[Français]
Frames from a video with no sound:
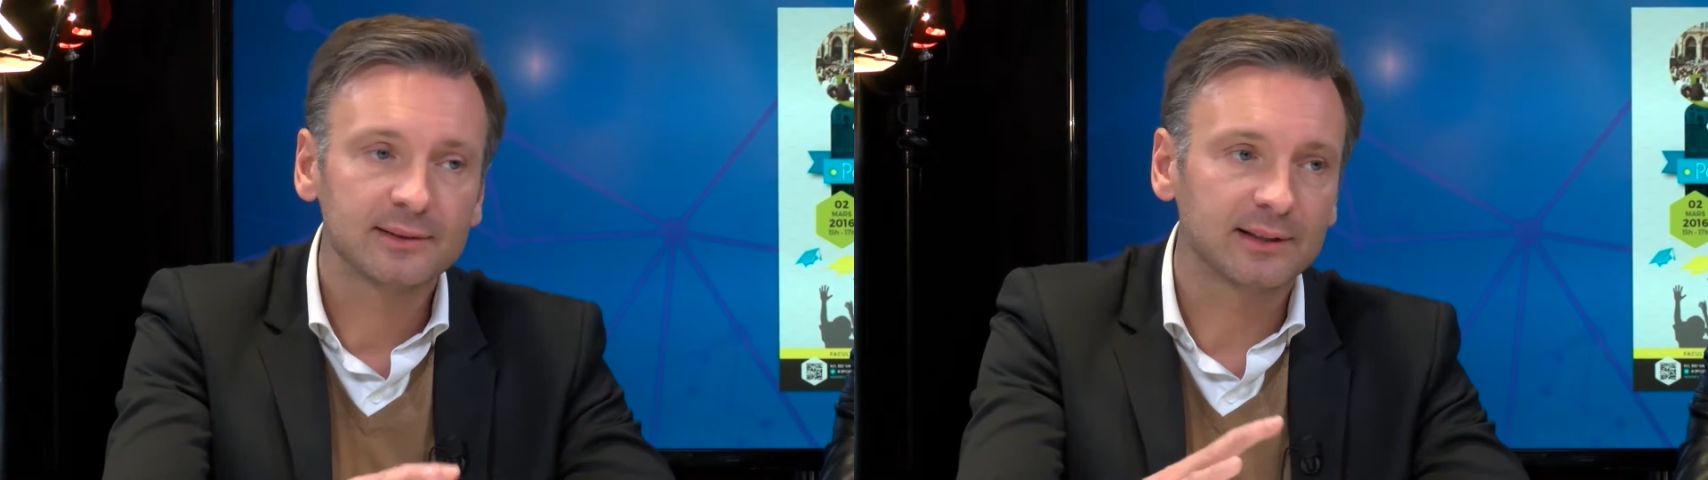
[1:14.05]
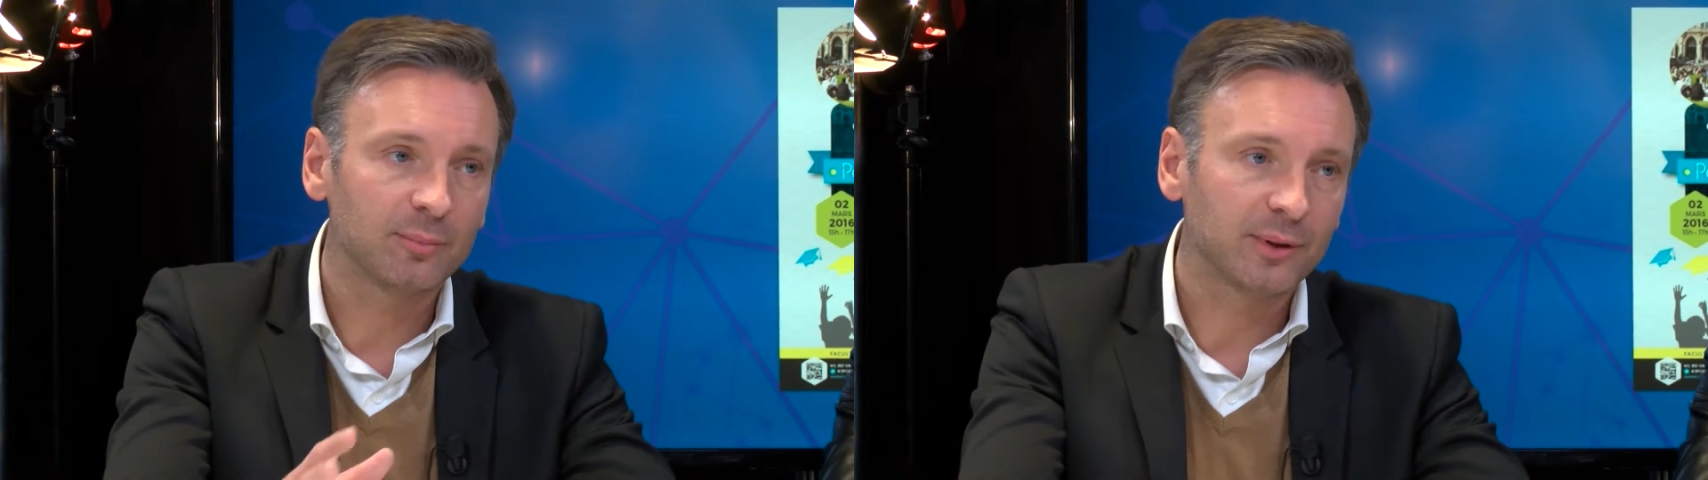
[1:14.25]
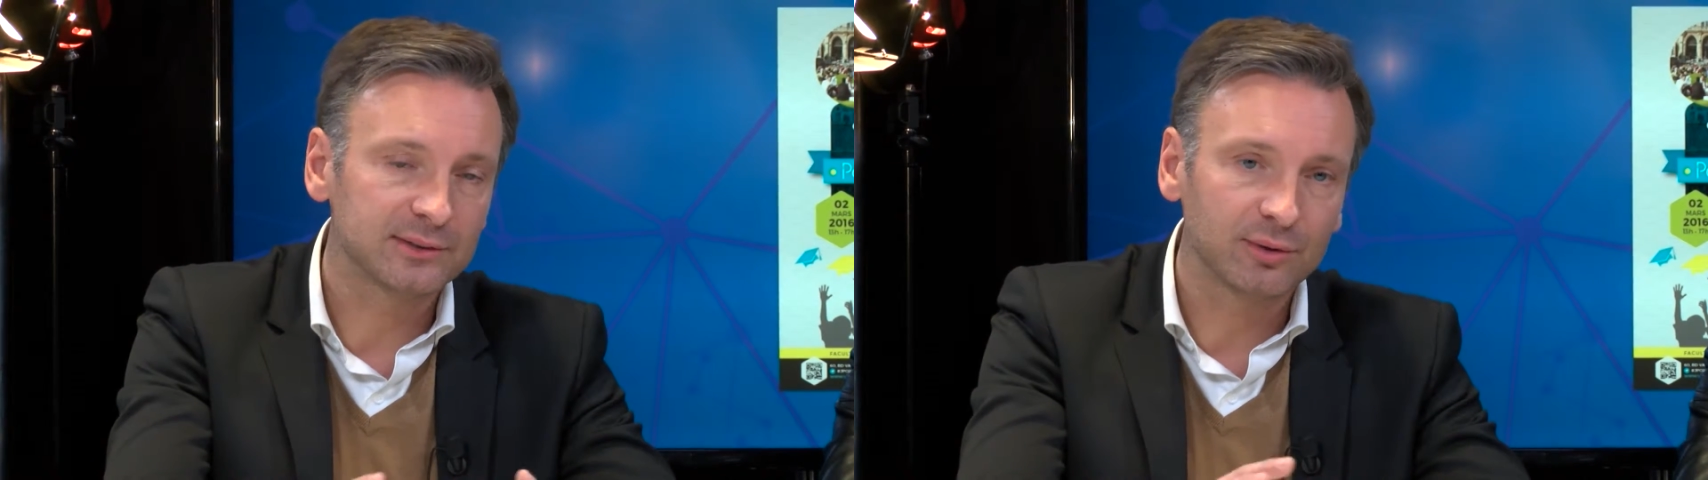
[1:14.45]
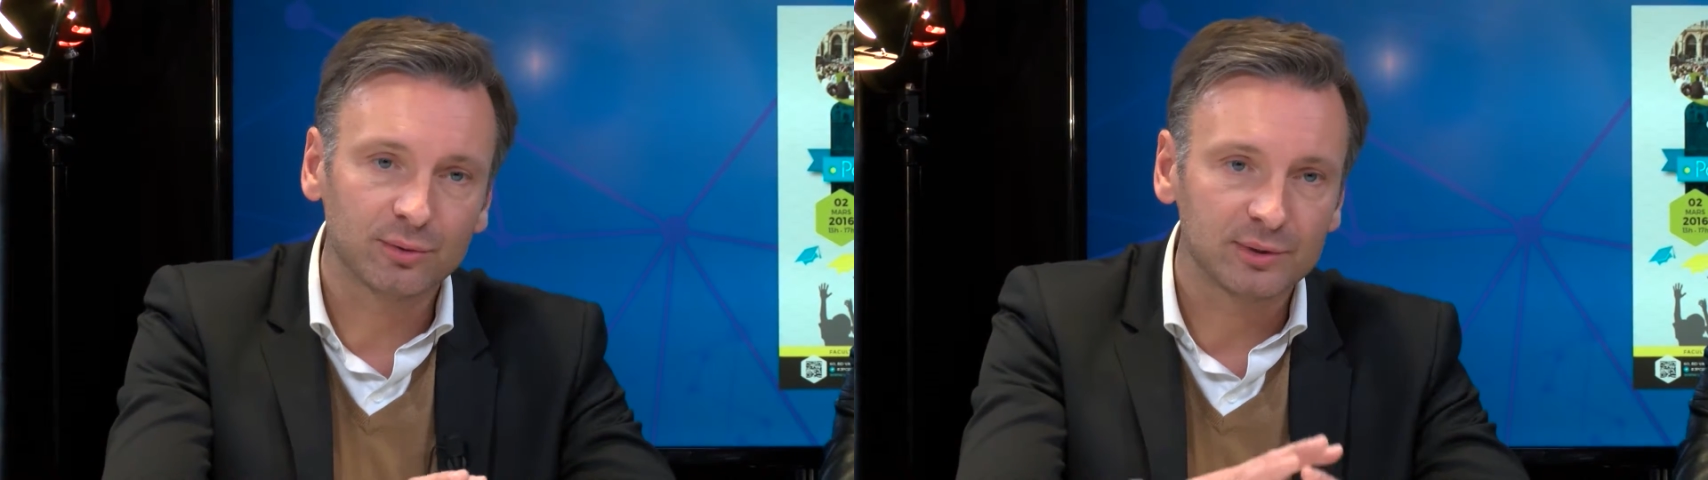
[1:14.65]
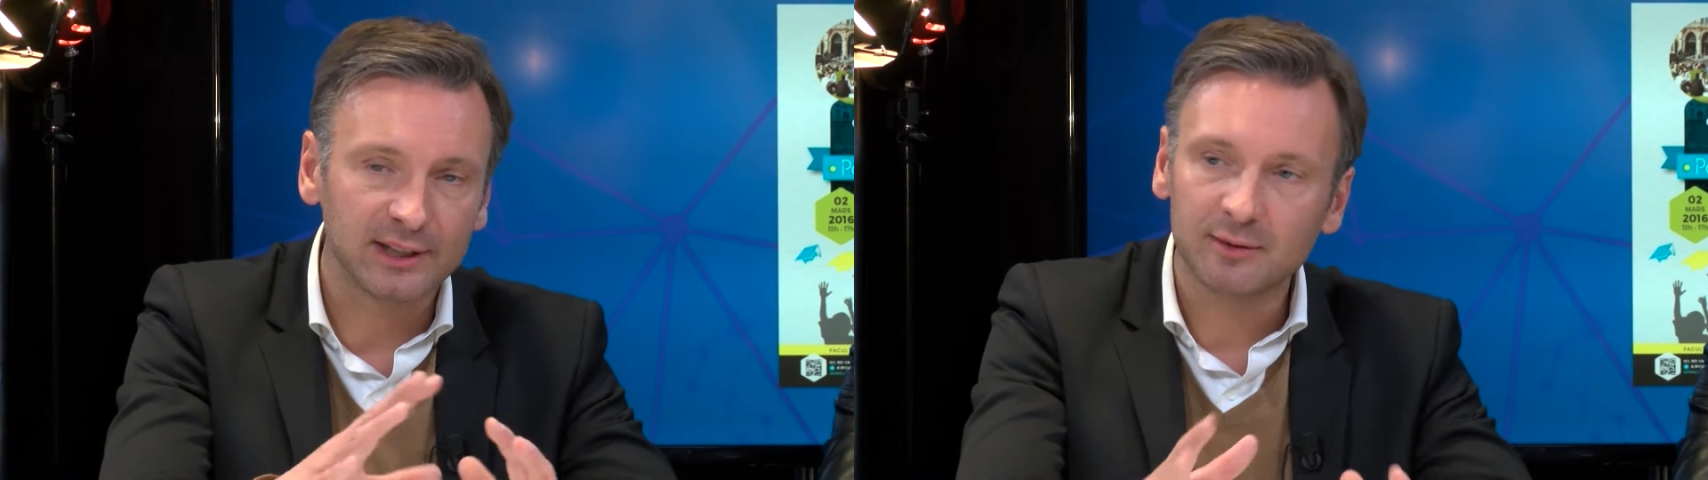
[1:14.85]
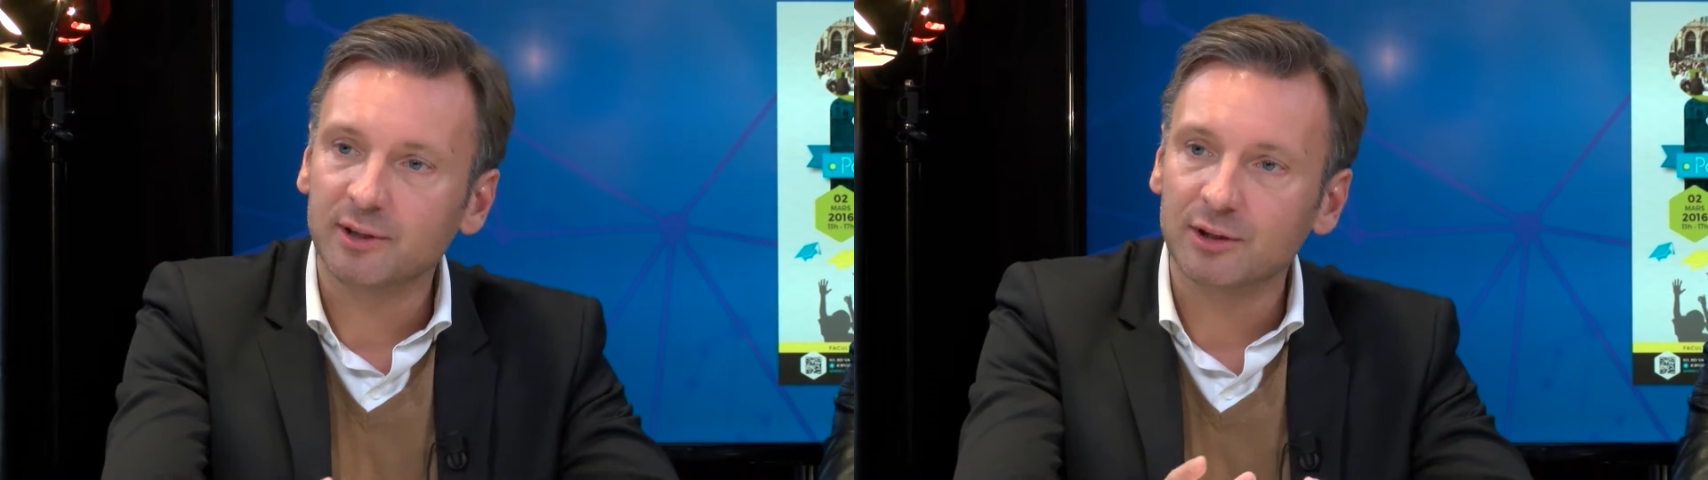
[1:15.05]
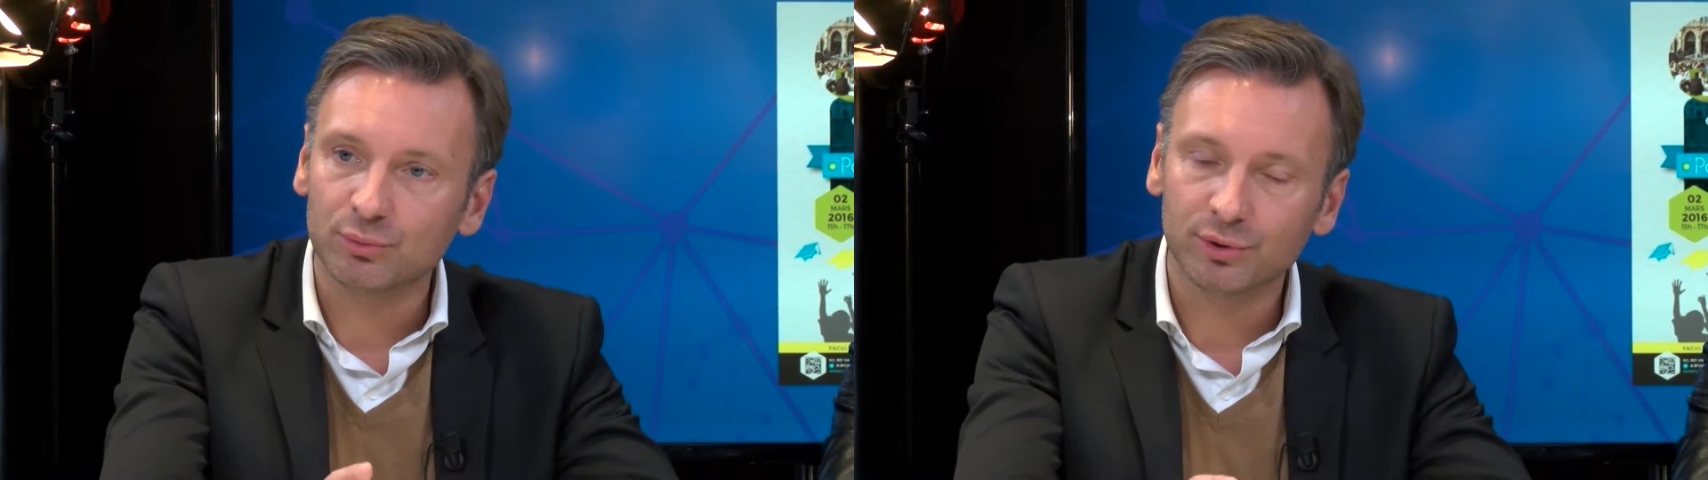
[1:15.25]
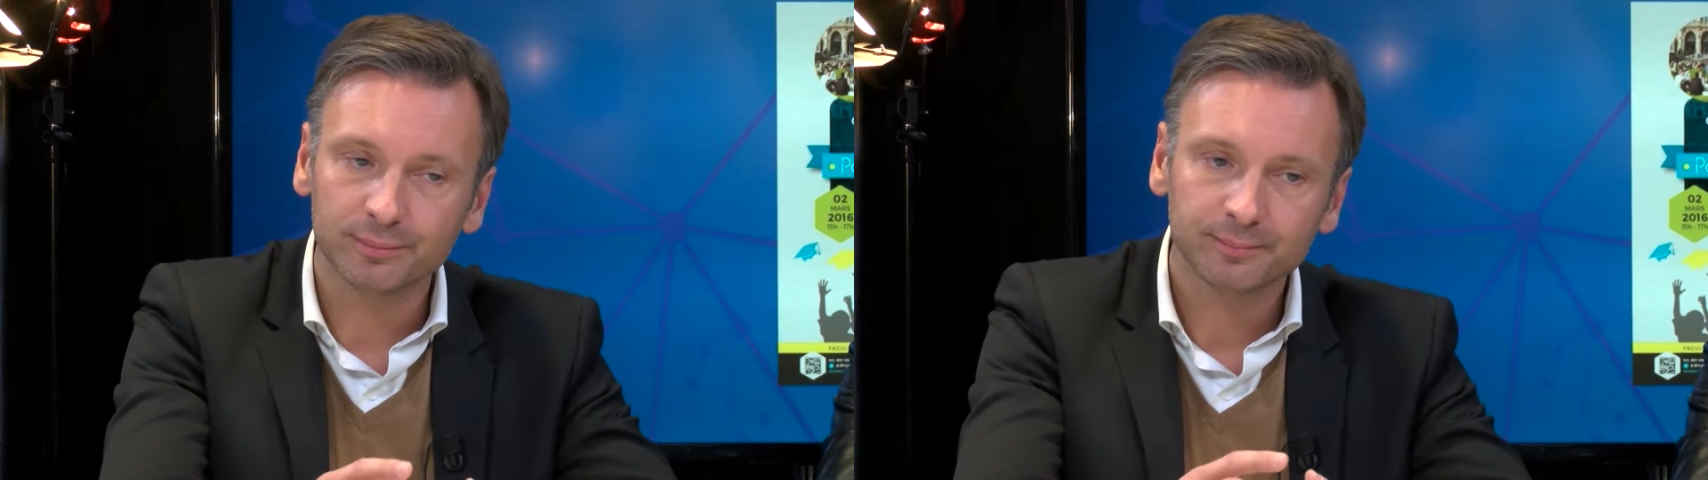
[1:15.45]
Ça représente 7000
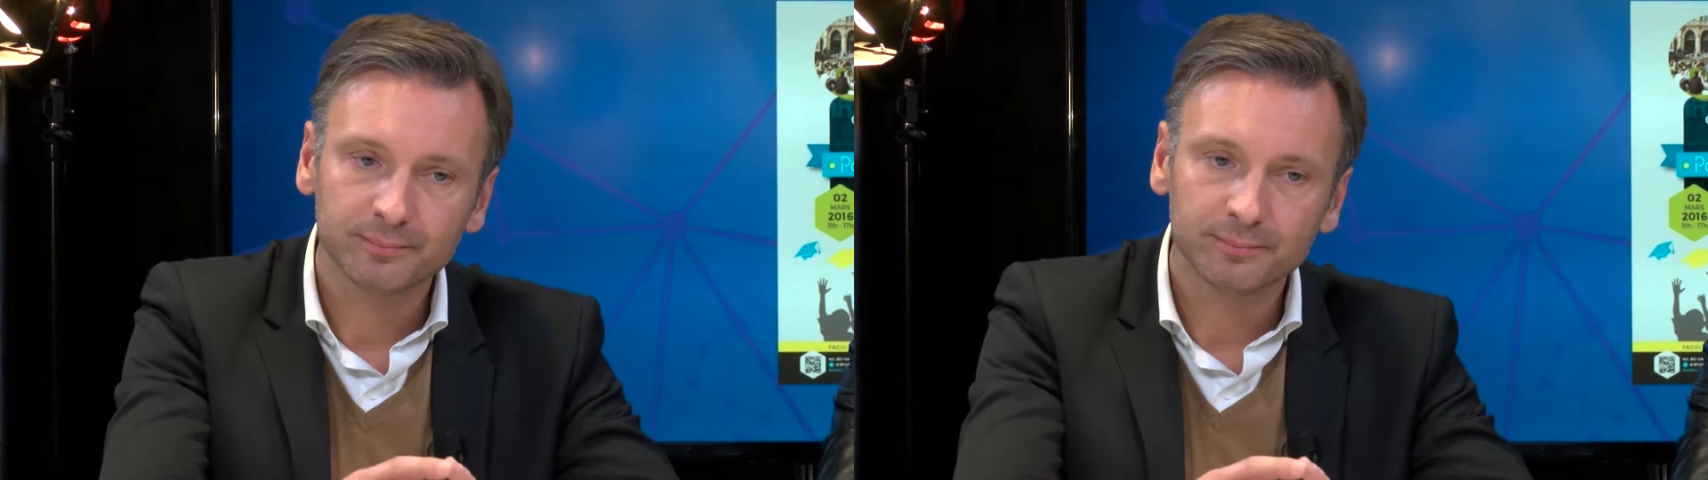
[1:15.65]
étudiants.